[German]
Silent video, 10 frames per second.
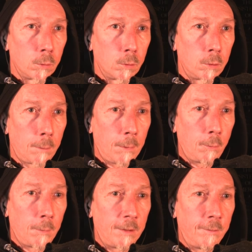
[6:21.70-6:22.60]
Ja, machen
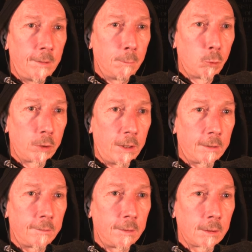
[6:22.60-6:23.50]
nochmal die vier
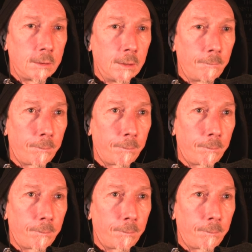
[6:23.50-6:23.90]
Mutelixiere hier.